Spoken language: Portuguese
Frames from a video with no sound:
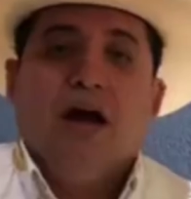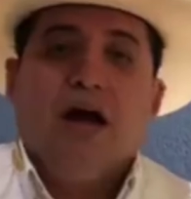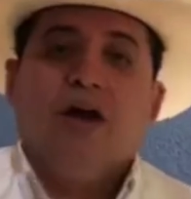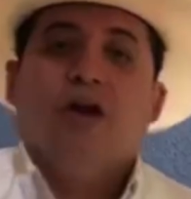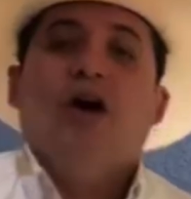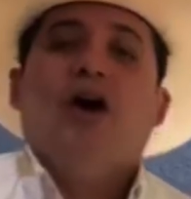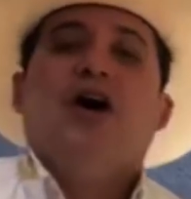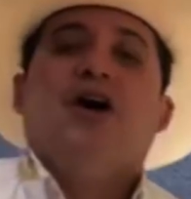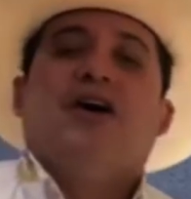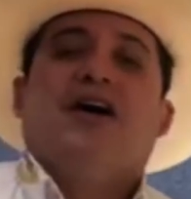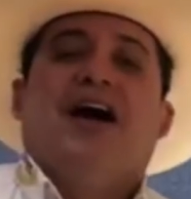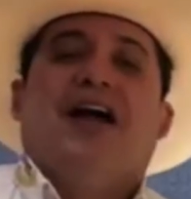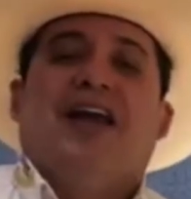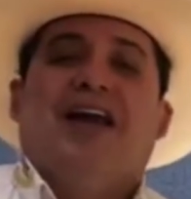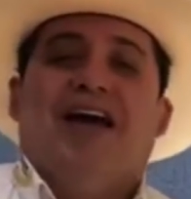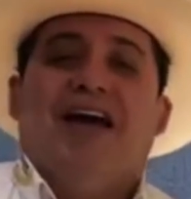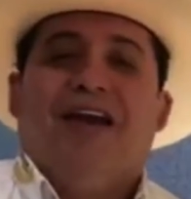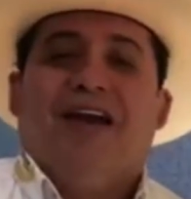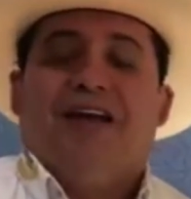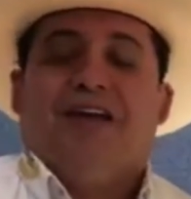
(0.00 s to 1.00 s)
Alô,
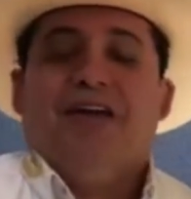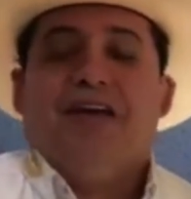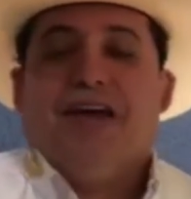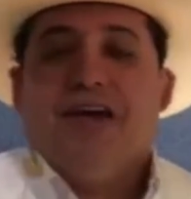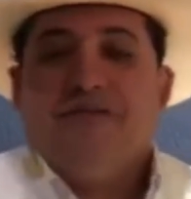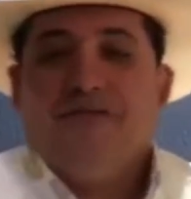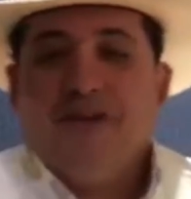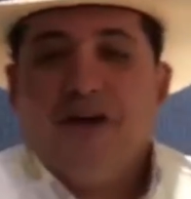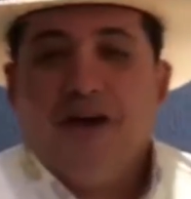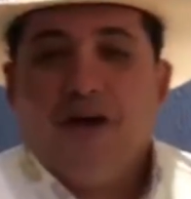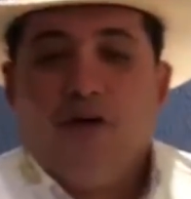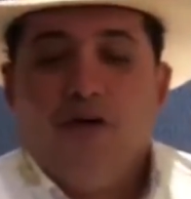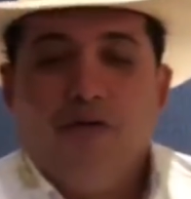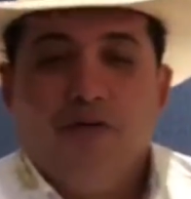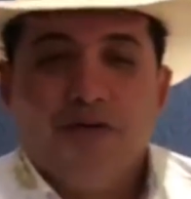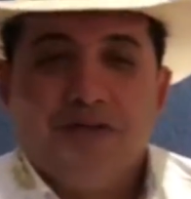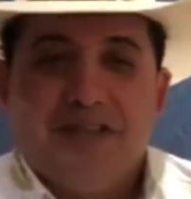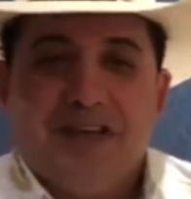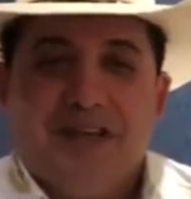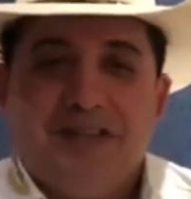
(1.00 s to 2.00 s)
galera! Aqui quem fala com
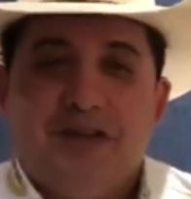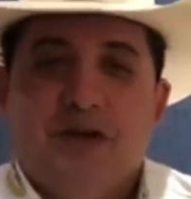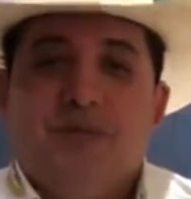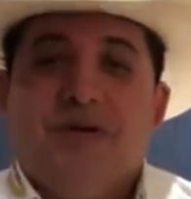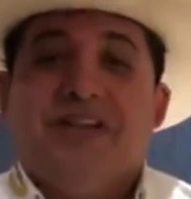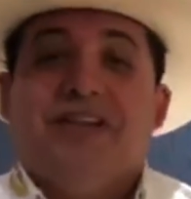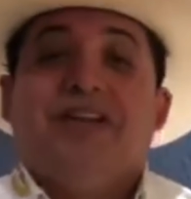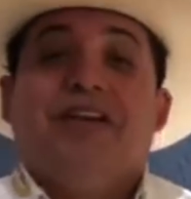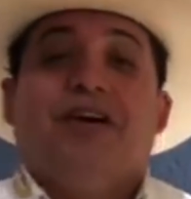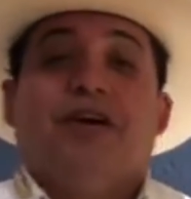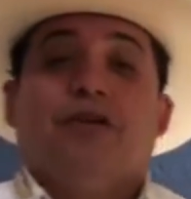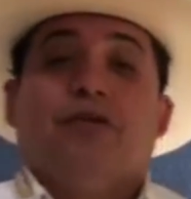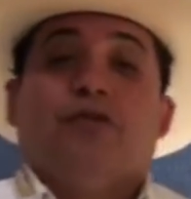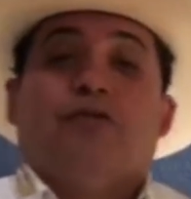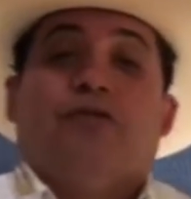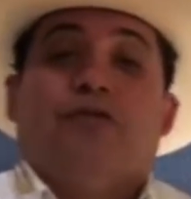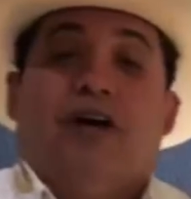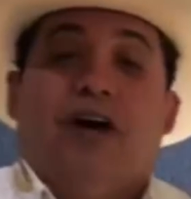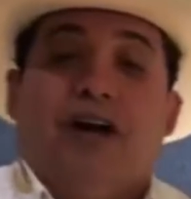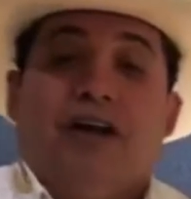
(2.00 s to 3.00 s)
vocês é o Adriano
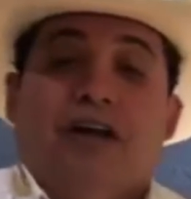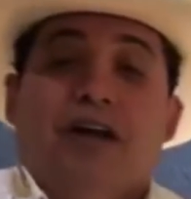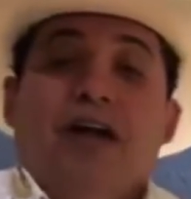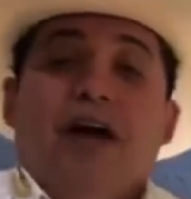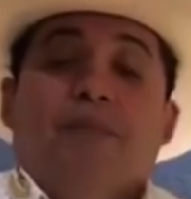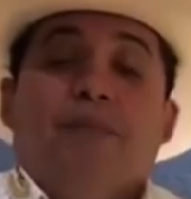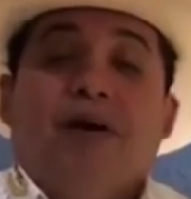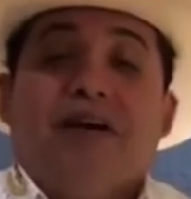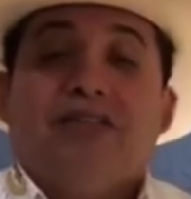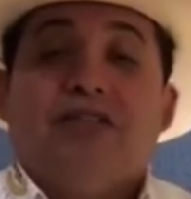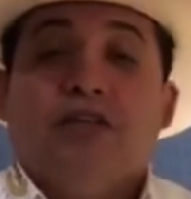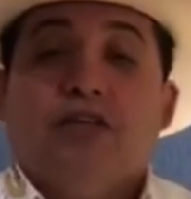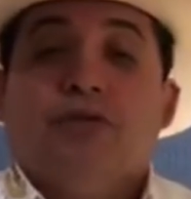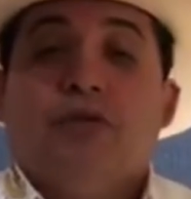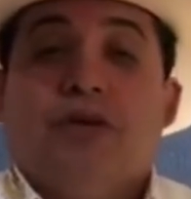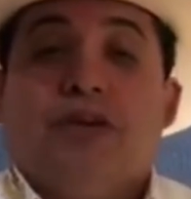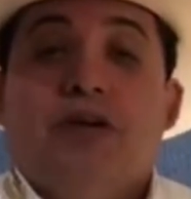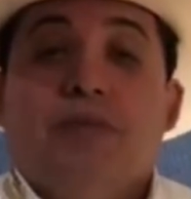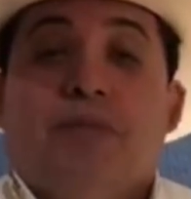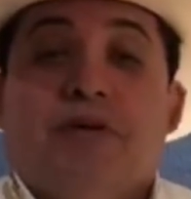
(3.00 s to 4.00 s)
do Vale,
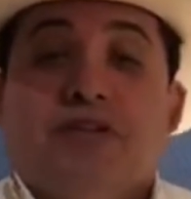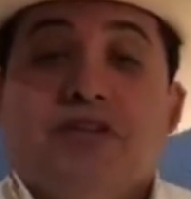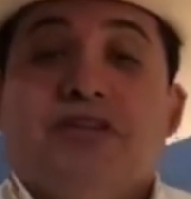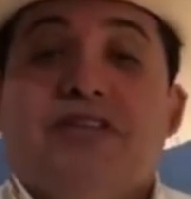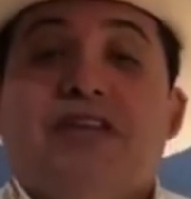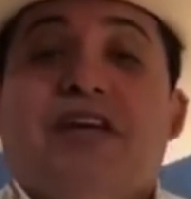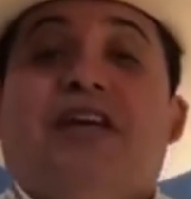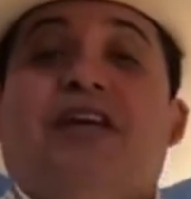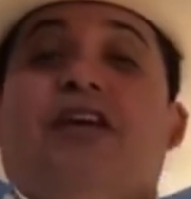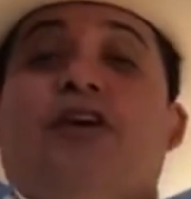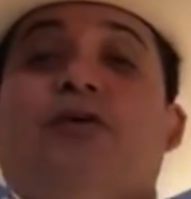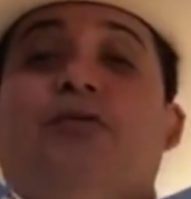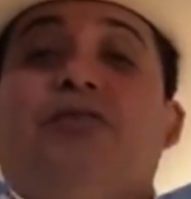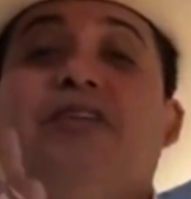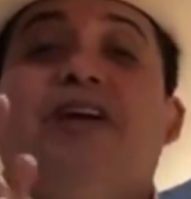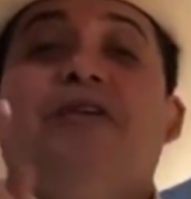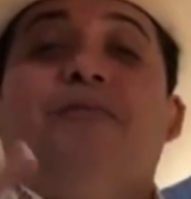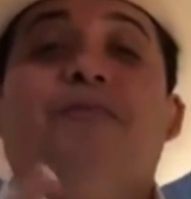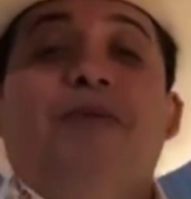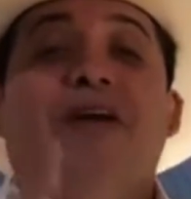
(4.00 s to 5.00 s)
passando aqui para dizer que eu
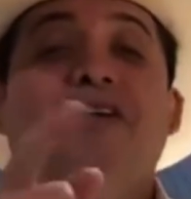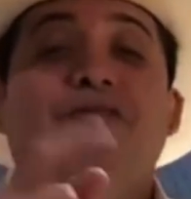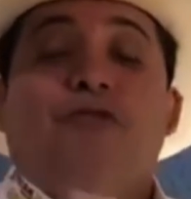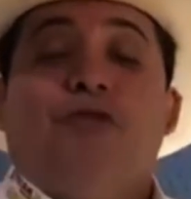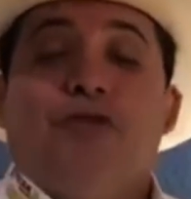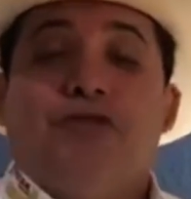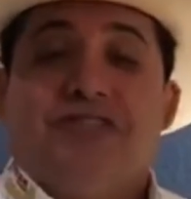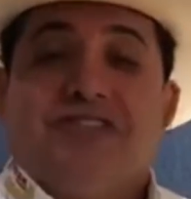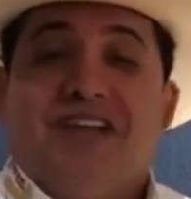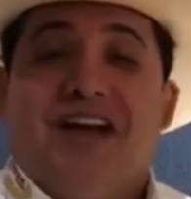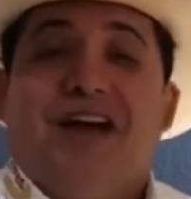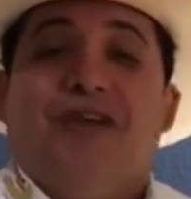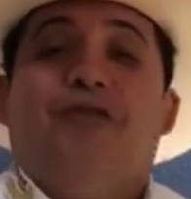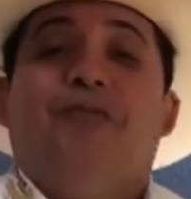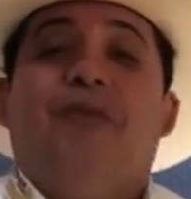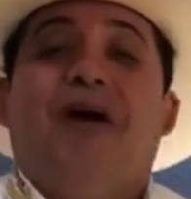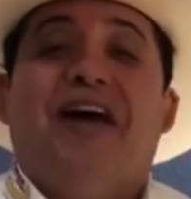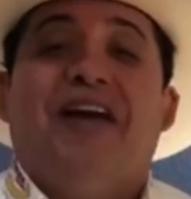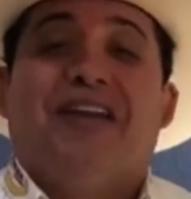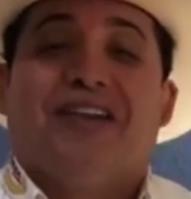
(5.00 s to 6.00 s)
também vou estar
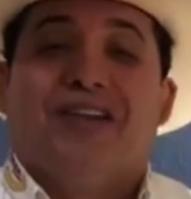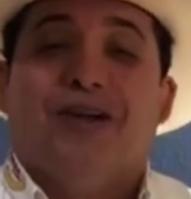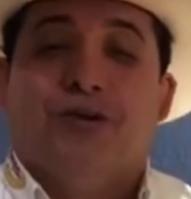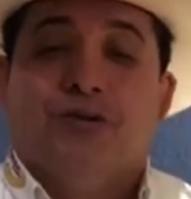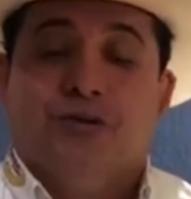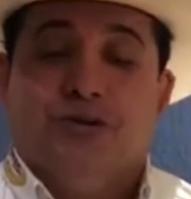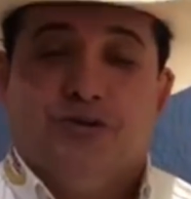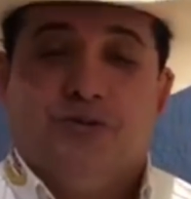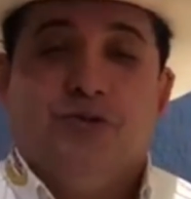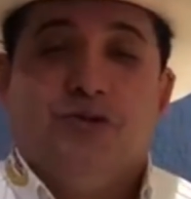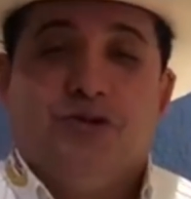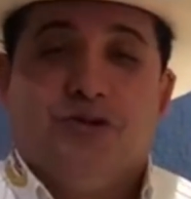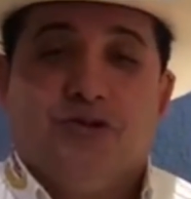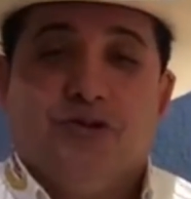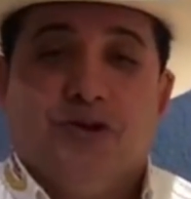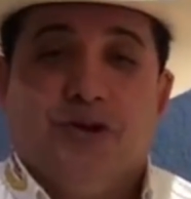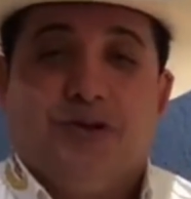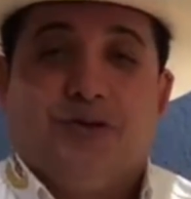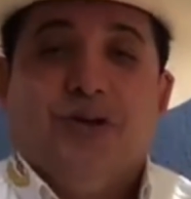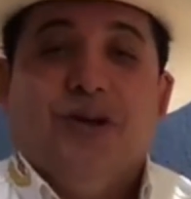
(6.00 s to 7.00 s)
no Barretão
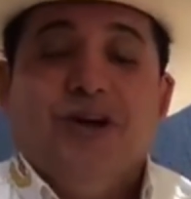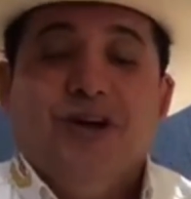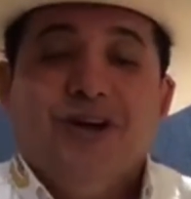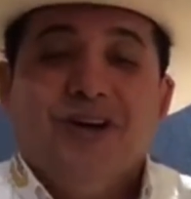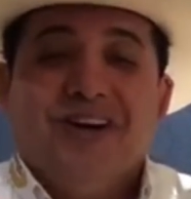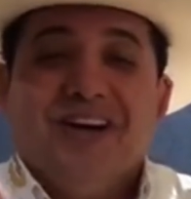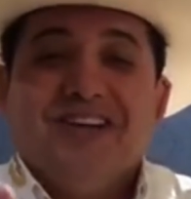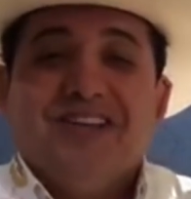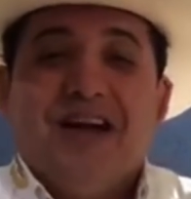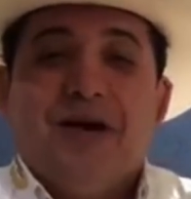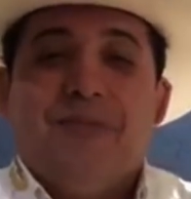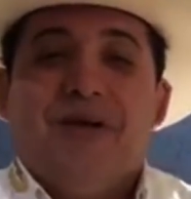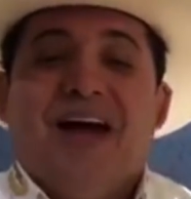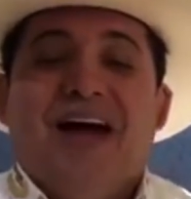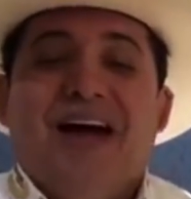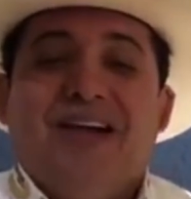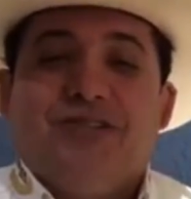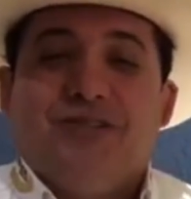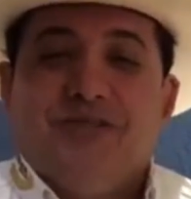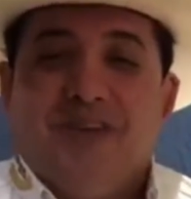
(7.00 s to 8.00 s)
2018. Grande
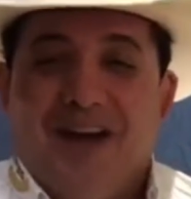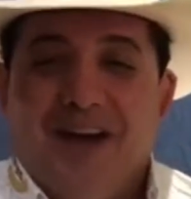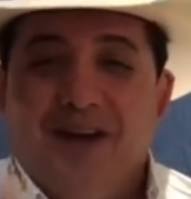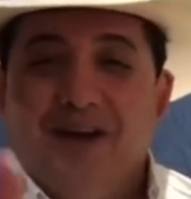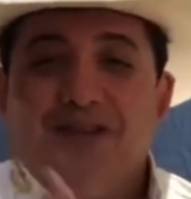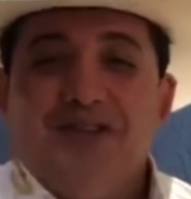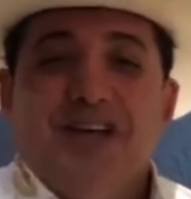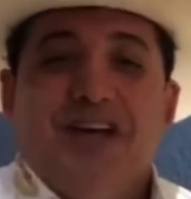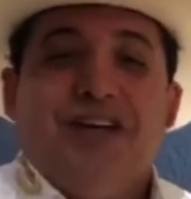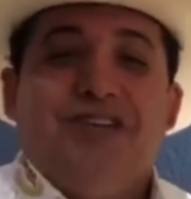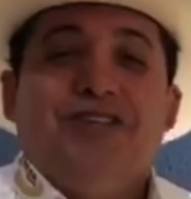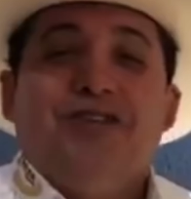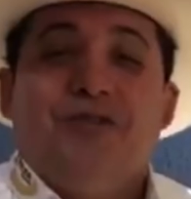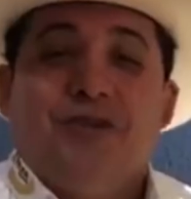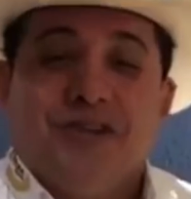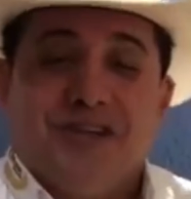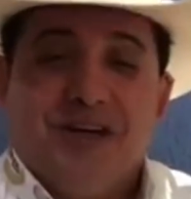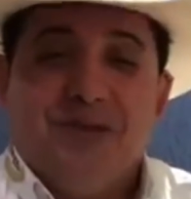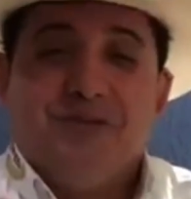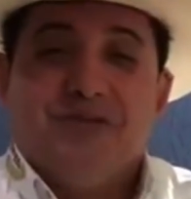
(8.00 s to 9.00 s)
abraço, valeu, gente,
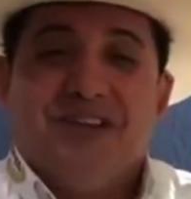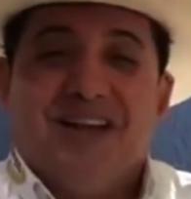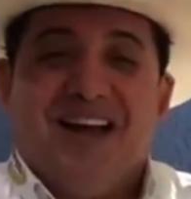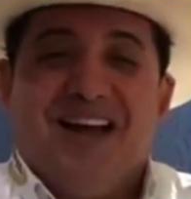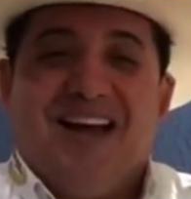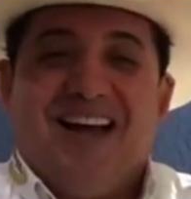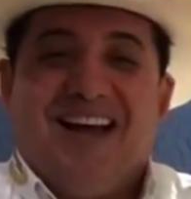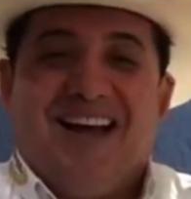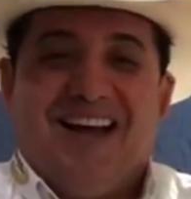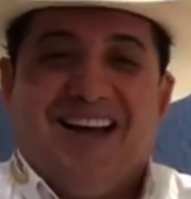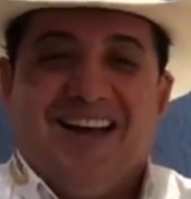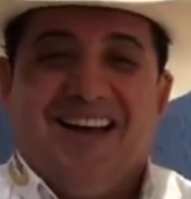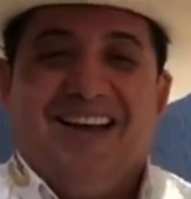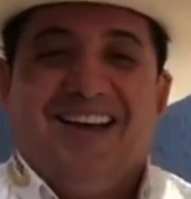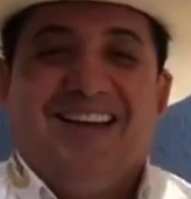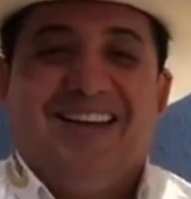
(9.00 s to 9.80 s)
encontramos lá!